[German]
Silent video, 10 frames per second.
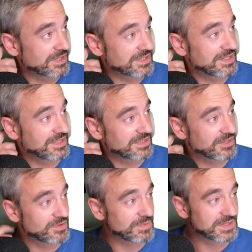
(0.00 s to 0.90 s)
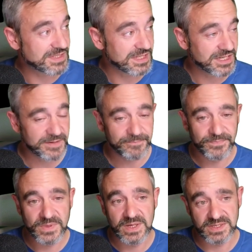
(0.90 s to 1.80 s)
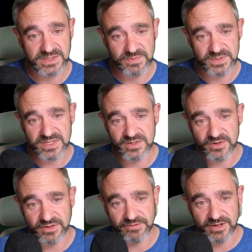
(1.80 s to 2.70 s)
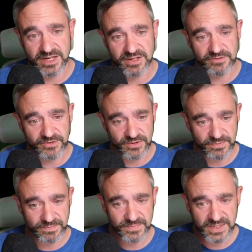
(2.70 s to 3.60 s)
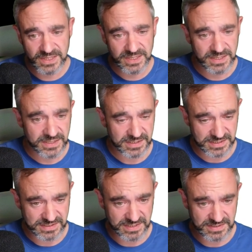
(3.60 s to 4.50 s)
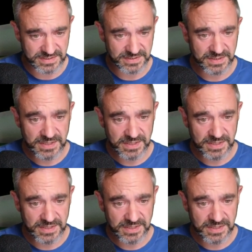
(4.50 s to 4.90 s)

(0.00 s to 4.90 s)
hier jetzt auch nochmal zeigen. Ist ein bisschen on the fly aufgenommen, das Ganze.